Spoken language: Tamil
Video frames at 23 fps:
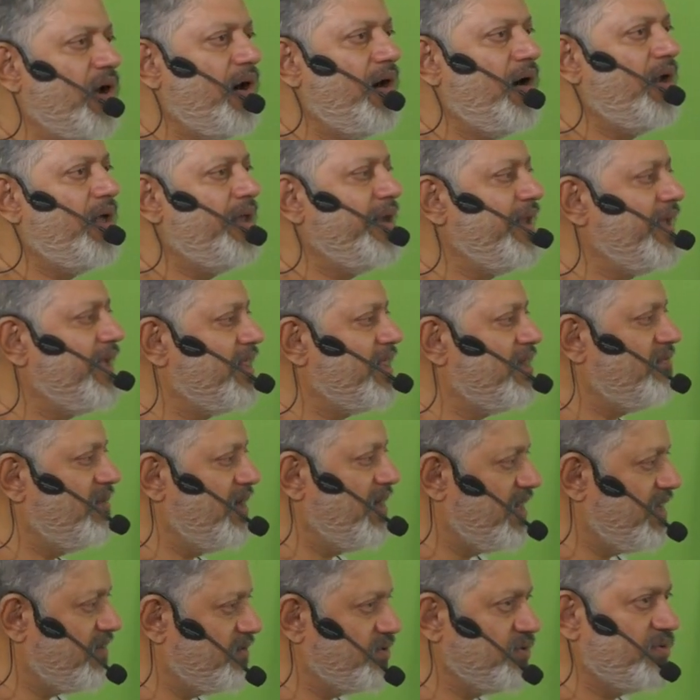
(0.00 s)
நாள் அன்றைக்கி தான்
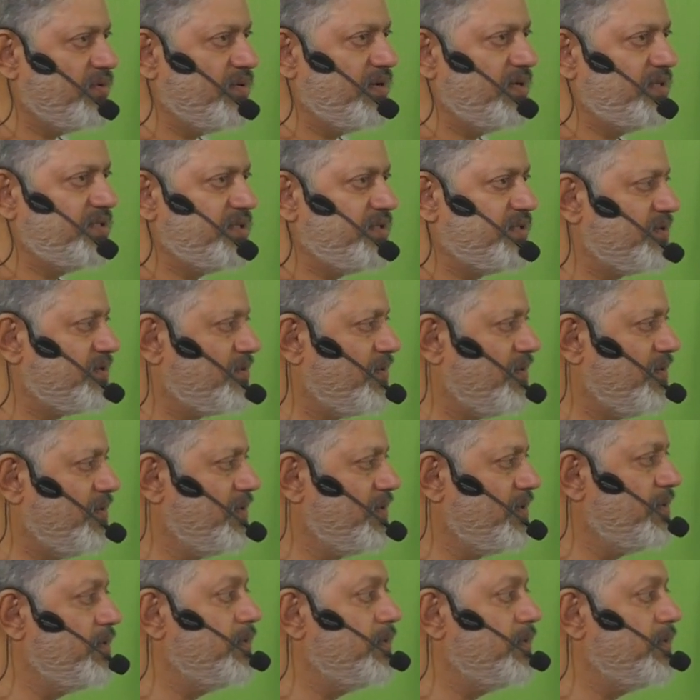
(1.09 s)
வெளில வந்தோம்னு நினச்சிட்ருக்கோம்